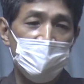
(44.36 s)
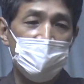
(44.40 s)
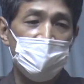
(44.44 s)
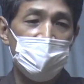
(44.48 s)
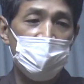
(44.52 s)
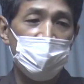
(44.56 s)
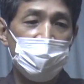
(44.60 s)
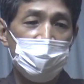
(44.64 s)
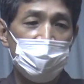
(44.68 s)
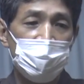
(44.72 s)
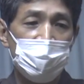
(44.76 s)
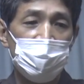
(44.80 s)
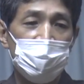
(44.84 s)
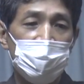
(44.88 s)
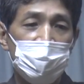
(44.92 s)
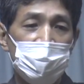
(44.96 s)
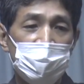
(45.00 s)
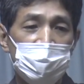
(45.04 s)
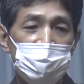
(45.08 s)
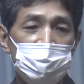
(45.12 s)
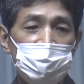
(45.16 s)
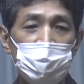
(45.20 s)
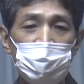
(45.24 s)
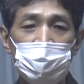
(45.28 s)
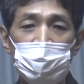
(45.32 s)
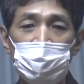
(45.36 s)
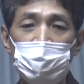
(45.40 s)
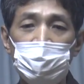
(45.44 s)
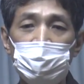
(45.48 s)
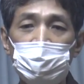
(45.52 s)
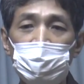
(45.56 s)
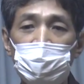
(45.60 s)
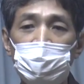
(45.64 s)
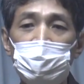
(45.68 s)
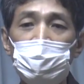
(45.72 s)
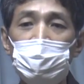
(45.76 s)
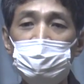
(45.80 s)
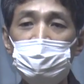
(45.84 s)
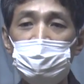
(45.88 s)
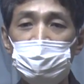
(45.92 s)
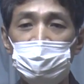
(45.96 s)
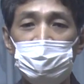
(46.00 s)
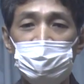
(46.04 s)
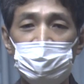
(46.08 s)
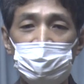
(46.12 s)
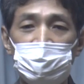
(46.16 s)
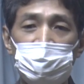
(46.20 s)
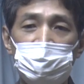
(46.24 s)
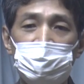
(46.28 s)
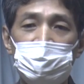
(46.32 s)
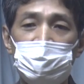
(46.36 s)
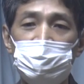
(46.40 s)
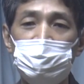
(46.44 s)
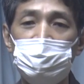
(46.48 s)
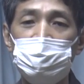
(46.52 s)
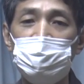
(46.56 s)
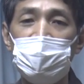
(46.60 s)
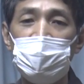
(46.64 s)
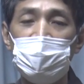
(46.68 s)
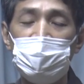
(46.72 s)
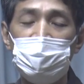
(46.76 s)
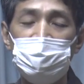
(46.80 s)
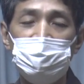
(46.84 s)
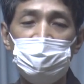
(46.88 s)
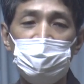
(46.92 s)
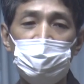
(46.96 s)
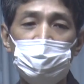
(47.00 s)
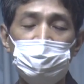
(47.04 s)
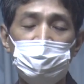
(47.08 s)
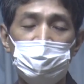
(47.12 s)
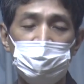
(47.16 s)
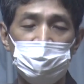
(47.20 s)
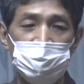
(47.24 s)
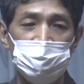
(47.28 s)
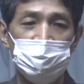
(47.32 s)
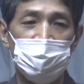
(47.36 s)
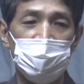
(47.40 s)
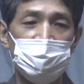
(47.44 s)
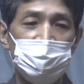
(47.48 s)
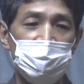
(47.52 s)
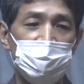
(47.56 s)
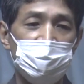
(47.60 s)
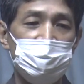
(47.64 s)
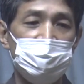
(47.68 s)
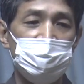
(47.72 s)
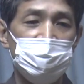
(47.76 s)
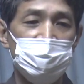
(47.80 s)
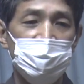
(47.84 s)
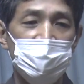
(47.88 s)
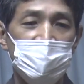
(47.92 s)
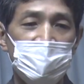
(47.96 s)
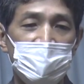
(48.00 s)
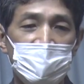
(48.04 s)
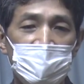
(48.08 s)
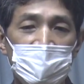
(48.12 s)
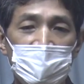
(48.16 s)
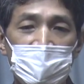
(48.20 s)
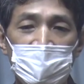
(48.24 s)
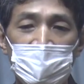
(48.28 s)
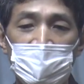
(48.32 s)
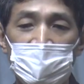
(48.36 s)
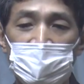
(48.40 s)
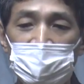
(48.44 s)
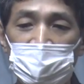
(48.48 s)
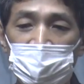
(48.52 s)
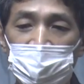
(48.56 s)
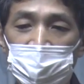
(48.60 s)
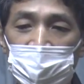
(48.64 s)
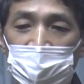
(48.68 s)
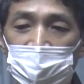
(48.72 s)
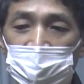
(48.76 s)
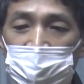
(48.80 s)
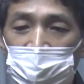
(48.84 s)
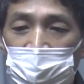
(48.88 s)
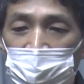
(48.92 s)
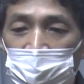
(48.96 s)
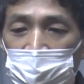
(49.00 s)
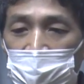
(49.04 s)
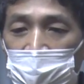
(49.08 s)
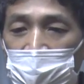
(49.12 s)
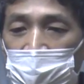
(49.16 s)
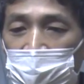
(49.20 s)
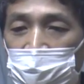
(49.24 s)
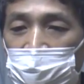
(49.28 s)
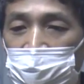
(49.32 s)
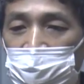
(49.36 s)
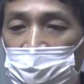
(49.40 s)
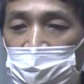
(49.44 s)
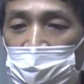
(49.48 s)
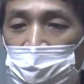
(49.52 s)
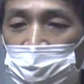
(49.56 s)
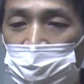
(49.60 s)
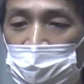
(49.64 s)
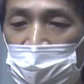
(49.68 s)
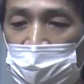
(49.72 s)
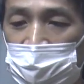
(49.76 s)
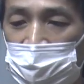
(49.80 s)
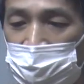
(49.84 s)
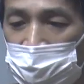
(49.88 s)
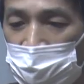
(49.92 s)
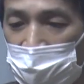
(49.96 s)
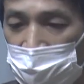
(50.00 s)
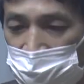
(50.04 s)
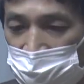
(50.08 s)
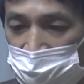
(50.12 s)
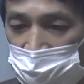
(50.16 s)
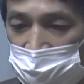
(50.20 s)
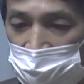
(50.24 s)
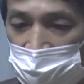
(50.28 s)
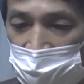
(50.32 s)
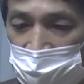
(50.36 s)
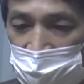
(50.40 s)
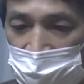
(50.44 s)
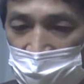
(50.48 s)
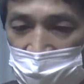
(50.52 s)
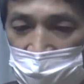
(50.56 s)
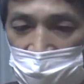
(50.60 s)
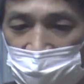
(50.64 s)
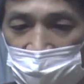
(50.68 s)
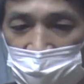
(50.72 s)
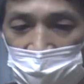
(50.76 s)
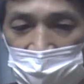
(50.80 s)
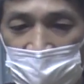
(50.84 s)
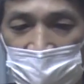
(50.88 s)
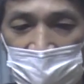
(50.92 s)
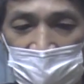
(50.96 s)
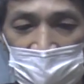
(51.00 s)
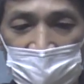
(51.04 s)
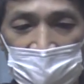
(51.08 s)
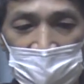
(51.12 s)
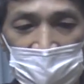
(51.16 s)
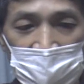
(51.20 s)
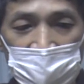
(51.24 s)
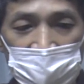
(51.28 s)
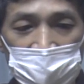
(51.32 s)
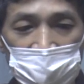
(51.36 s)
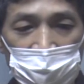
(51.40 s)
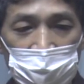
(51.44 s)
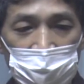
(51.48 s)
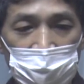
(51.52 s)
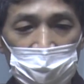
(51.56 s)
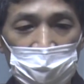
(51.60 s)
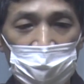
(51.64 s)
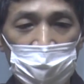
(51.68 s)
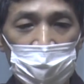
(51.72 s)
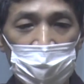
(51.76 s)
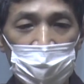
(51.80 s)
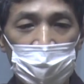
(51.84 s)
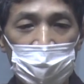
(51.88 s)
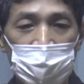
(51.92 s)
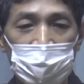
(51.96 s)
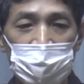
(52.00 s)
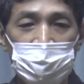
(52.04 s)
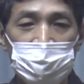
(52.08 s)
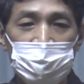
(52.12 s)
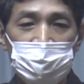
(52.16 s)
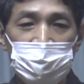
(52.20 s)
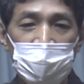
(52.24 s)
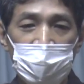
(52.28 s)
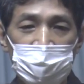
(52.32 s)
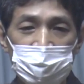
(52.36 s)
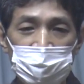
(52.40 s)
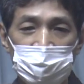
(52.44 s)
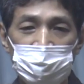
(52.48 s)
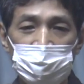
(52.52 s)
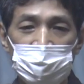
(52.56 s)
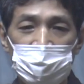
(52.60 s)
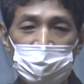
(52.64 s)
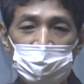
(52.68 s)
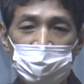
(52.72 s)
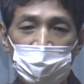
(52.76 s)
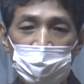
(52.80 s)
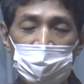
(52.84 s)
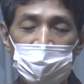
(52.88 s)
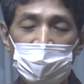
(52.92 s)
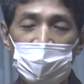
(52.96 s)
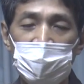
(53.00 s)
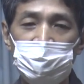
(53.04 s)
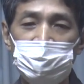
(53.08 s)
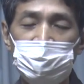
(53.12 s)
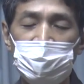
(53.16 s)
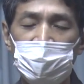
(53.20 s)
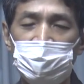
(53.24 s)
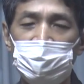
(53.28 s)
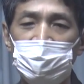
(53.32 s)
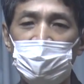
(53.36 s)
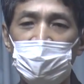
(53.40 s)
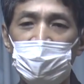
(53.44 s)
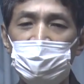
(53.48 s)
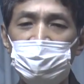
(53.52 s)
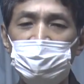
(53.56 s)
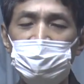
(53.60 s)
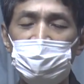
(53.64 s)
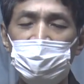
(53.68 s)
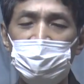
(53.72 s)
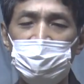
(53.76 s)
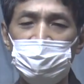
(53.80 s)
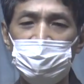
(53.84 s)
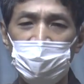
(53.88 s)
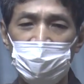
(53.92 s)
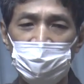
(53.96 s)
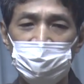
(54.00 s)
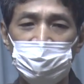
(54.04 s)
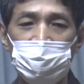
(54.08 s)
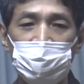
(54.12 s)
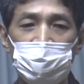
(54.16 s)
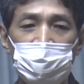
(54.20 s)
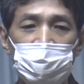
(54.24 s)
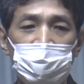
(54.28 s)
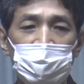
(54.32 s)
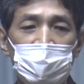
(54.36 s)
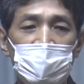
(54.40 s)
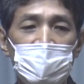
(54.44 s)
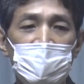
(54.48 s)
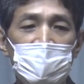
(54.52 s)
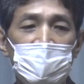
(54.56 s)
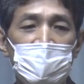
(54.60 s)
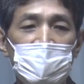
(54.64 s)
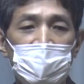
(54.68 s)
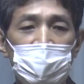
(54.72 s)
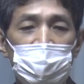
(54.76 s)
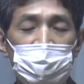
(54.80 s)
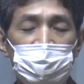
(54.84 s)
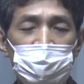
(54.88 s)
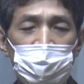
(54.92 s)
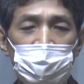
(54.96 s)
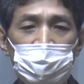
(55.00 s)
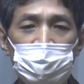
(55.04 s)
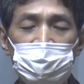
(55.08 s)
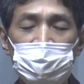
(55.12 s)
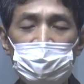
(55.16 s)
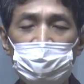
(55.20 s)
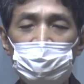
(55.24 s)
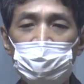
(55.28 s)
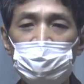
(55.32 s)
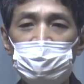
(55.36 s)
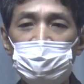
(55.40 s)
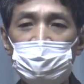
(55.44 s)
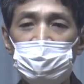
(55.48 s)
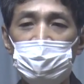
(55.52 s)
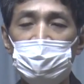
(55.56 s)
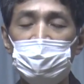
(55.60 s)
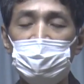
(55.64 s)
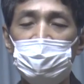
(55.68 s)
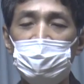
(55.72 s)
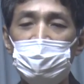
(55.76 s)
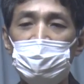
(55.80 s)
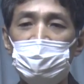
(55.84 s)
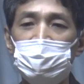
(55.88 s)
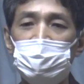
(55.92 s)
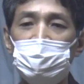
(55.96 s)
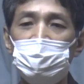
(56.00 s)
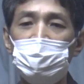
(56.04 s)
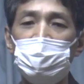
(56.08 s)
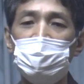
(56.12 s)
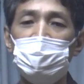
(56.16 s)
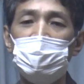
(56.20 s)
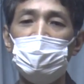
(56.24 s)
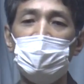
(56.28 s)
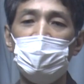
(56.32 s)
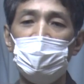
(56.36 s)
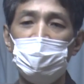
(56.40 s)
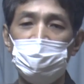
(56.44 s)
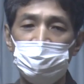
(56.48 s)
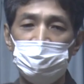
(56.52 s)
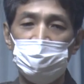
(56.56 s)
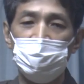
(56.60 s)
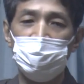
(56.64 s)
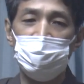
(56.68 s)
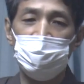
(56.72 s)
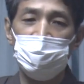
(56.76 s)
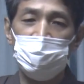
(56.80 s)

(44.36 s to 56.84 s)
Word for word: えー、それをものによって埋め合わせようとするわけです人間というのはやっぱり何て言うのかなその他に認められたい愛されたいとそういう気持ち、えー、これがあると